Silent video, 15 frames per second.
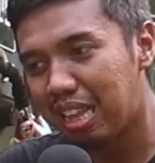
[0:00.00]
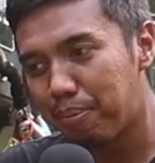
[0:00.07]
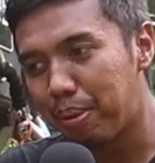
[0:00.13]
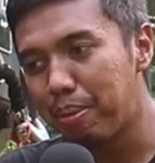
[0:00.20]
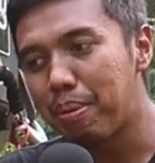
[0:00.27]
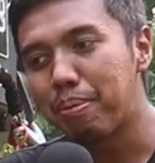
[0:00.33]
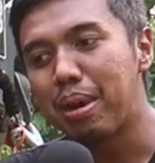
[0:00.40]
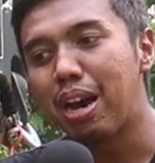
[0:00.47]

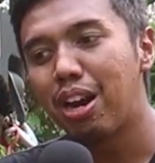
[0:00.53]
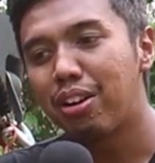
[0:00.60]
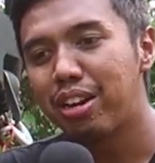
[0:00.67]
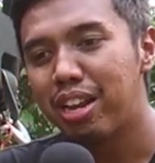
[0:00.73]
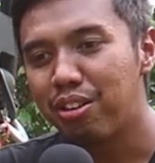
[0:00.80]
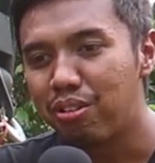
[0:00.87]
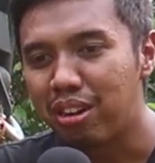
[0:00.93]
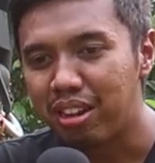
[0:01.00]
Tapi memang kalau
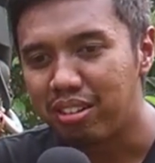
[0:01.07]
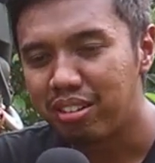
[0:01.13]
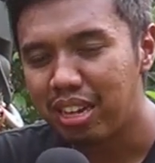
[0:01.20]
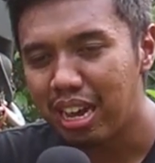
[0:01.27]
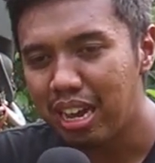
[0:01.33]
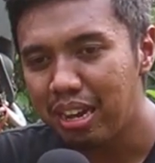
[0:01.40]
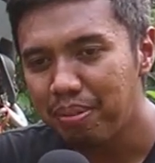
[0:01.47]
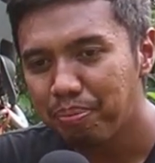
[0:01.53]
di
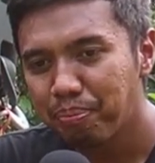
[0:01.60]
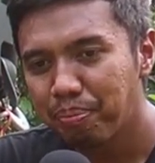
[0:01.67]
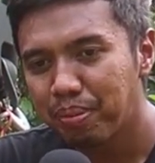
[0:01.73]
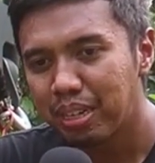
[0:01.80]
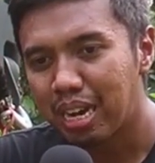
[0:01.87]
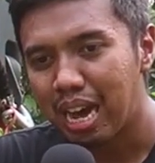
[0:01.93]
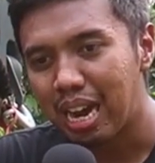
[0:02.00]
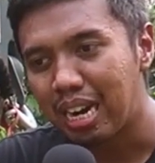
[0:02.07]
Indonesia
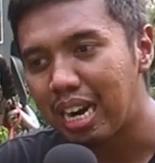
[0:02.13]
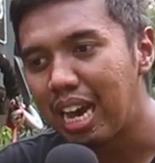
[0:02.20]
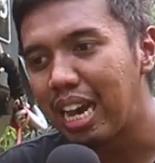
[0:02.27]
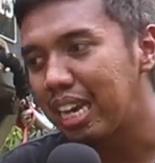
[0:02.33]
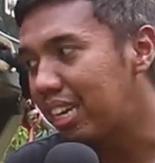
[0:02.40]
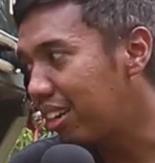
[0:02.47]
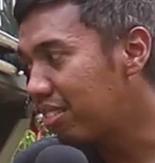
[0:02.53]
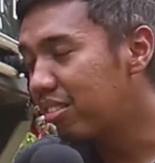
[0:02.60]

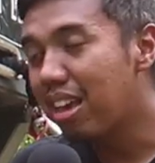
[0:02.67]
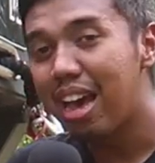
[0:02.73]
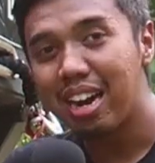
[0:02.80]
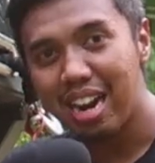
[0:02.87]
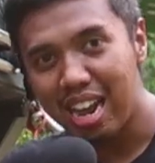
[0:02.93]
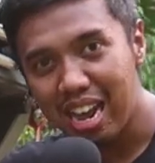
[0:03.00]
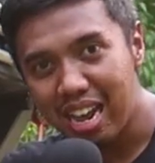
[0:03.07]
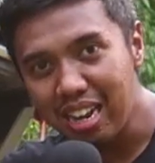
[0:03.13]
karena ini
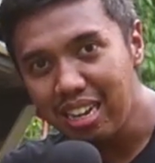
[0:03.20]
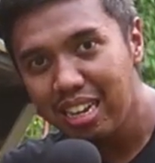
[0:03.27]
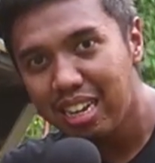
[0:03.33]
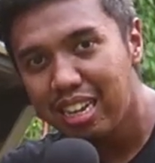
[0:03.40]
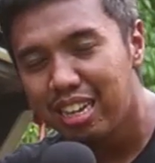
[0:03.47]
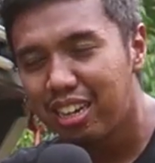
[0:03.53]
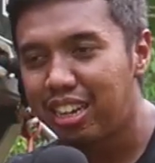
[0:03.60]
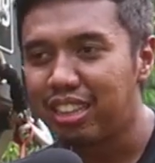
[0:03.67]
jarang,
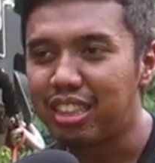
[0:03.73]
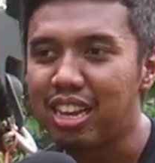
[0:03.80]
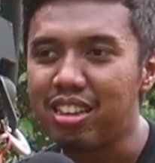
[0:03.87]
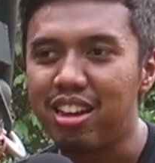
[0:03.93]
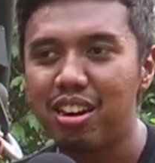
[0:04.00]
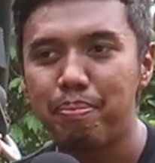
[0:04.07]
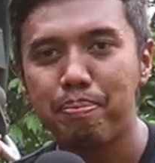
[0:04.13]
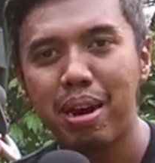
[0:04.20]
kita
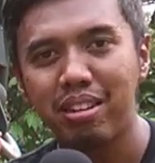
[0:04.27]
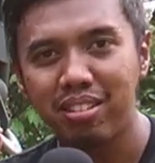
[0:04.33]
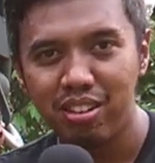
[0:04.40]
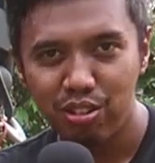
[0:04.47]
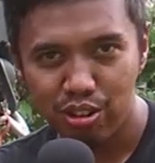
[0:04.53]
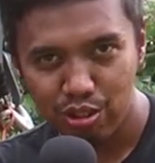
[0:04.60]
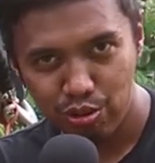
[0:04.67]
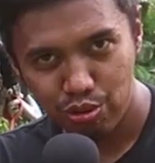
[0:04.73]
nyari
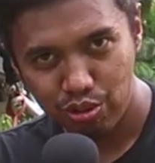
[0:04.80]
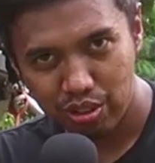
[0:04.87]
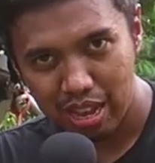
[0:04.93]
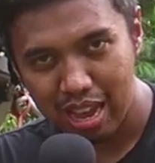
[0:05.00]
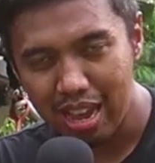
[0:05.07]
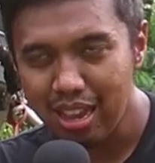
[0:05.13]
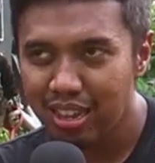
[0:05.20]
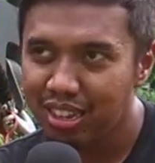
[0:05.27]
partsnya juga
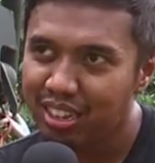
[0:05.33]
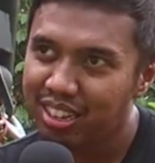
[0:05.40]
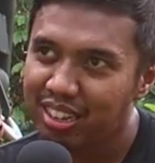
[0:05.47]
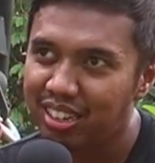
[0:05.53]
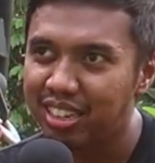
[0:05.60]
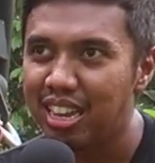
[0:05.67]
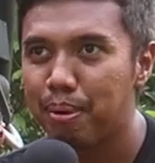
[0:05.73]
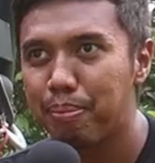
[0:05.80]
susah,
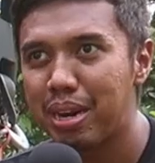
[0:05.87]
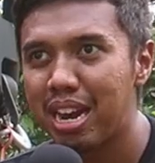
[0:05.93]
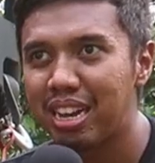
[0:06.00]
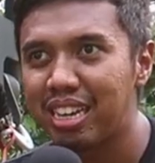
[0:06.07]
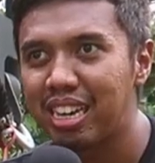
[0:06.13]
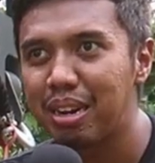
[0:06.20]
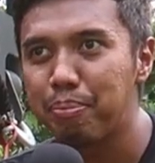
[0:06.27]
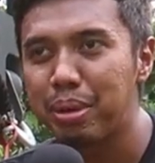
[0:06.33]
ya
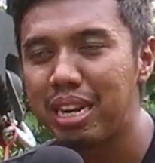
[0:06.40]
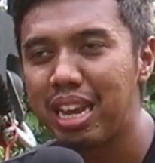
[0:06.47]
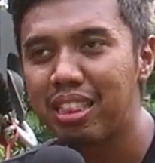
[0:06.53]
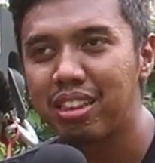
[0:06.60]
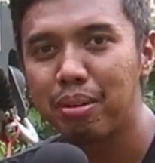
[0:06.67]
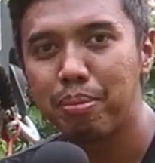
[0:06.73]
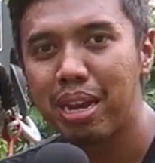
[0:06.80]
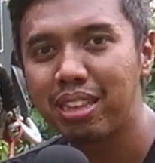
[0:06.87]
pada akhirnya
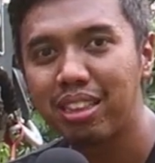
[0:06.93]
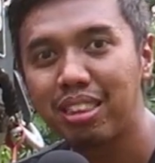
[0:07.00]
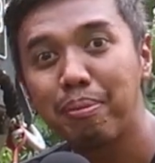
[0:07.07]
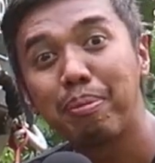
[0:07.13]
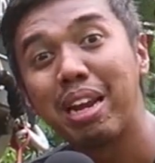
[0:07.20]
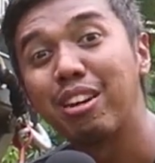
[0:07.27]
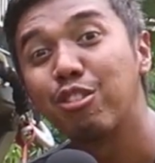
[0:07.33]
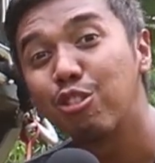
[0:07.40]
pilihan terbaik
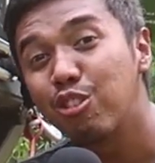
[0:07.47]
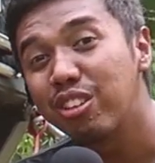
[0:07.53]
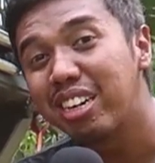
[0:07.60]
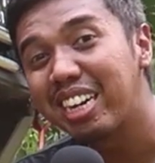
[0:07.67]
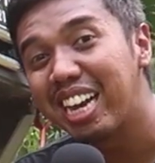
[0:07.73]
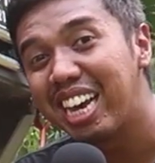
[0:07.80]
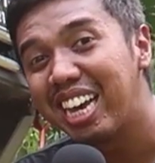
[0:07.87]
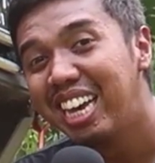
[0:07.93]
tetap Land
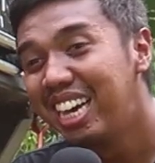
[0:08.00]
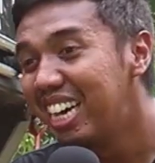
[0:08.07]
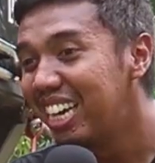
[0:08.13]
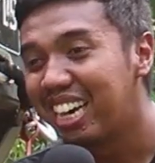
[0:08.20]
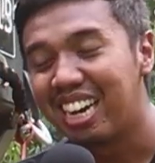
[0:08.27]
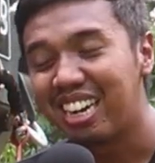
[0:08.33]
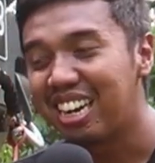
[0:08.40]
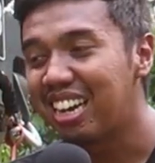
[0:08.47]
Cruiser ya,
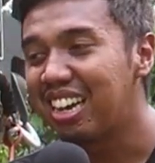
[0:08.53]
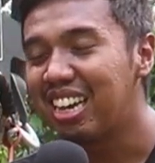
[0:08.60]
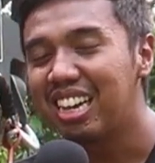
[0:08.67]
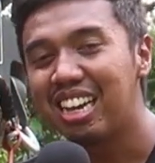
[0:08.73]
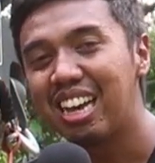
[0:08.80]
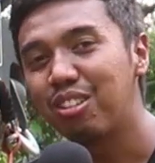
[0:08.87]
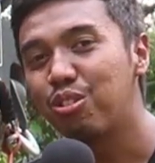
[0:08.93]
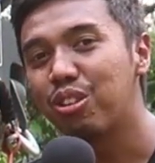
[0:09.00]
karena
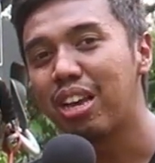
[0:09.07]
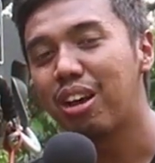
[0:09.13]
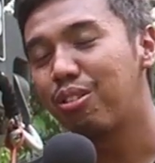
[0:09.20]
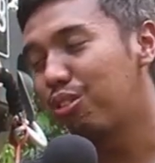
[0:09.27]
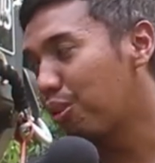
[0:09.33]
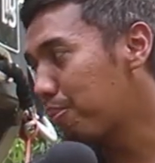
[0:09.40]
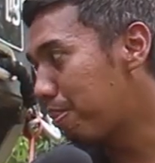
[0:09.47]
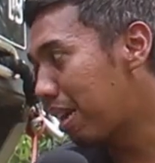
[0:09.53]
nggak susah
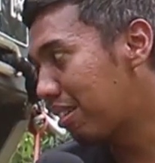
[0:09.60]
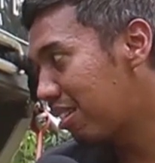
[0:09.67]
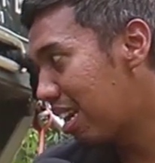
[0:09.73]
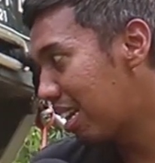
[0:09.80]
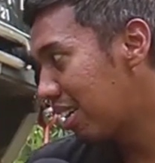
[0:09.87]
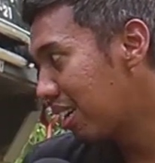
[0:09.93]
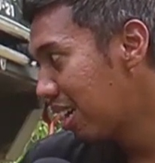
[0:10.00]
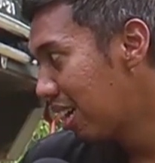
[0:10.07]
untuk parts
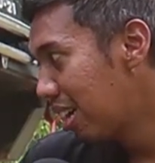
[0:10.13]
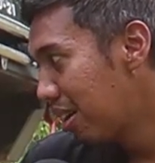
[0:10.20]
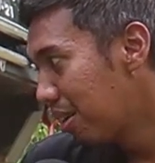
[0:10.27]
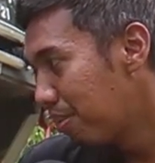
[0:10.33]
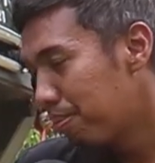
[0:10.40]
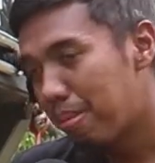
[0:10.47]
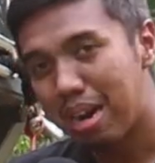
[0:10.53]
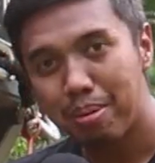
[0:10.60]
dan
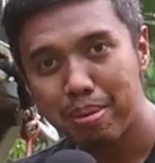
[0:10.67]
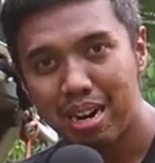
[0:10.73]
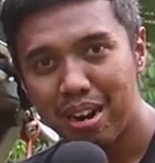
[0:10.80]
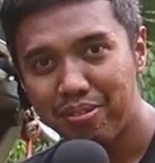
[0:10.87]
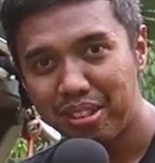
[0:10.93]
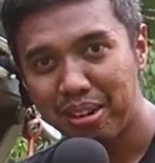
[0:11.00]
barang-barang